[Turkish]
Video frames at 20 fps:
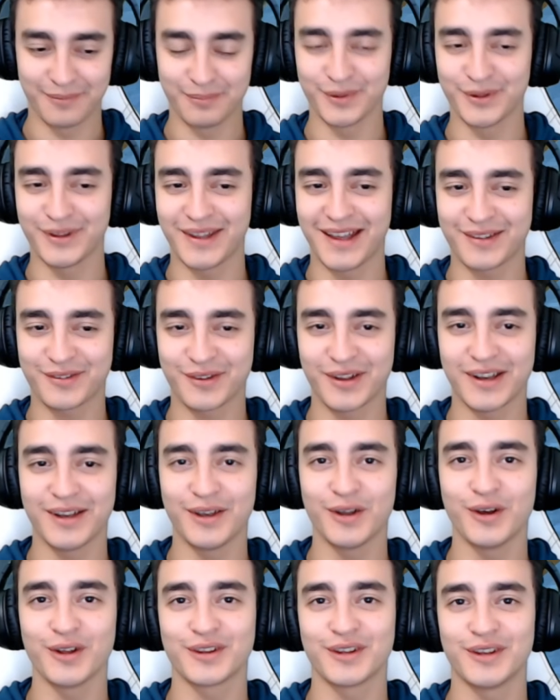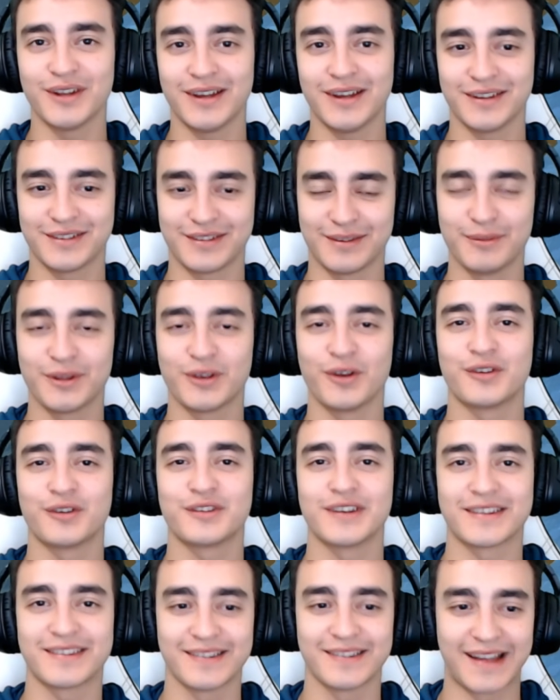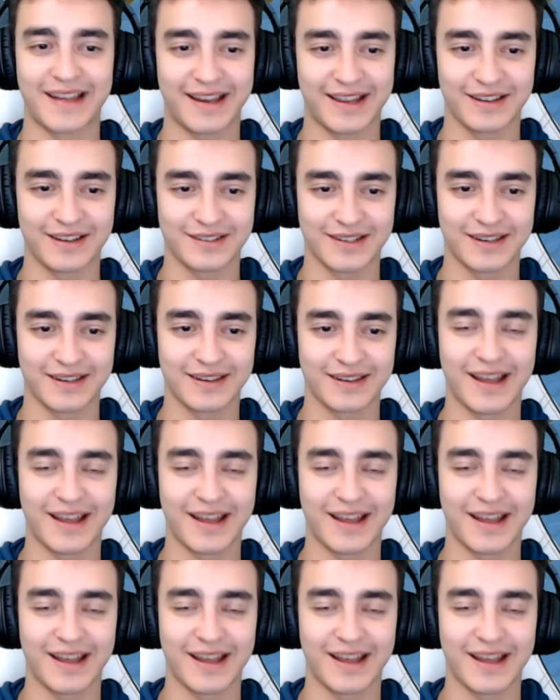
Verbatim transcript: Bundan sonra ne olduğunu şimdi göreceksiniz arkadaşlar.